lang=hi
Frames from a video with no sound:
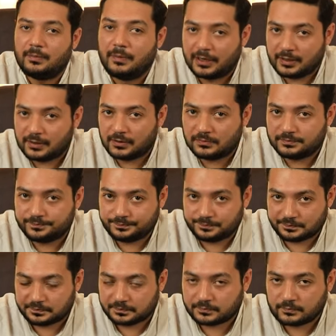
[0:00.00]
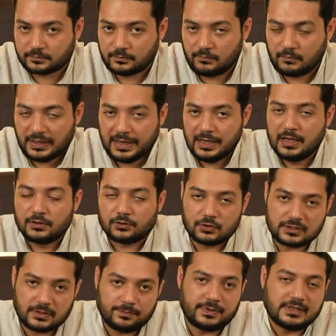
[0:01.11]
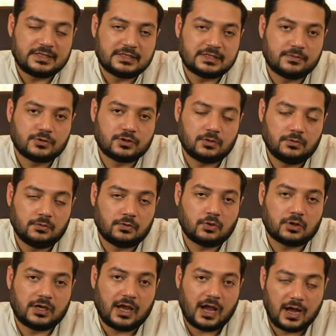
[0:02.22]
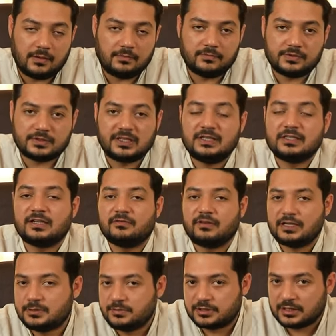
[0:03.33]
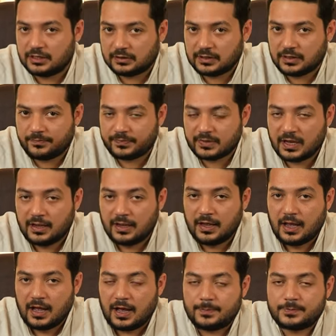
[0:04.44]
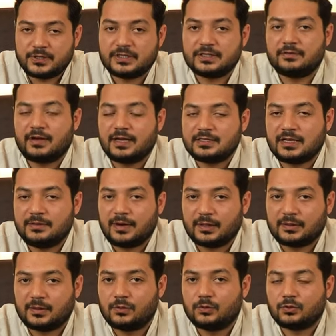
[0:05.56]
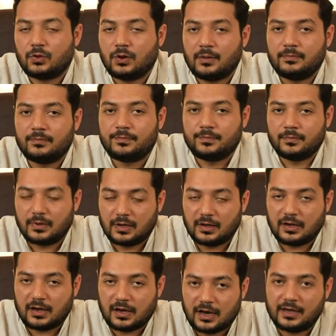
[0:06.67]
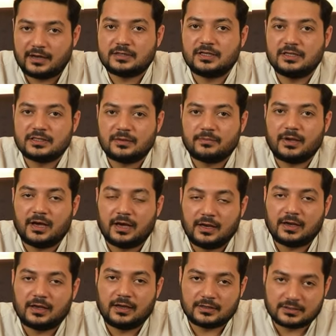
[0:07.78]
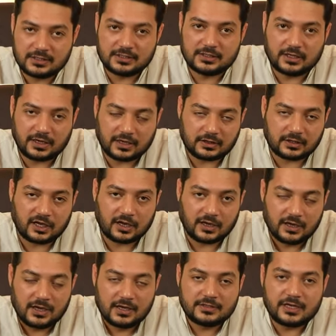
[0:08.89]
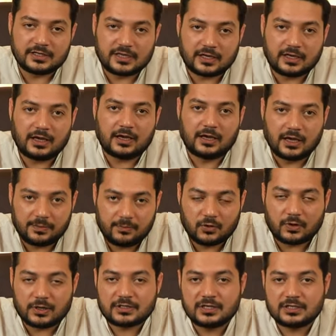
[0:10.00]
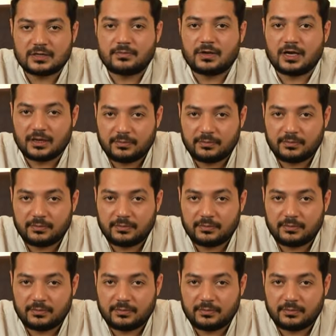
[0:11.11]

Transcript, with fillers: लिए बेटर हो तो सिंपल सी समझो क्योंकि हम सीज़न वाइज भी चलते हैं अब सीज़न वाइज की बात करूँ तो हम हर सीज़न में अलग अलग चीज़ें देखते हैं जैसे कि गर्मियों के सीज़न में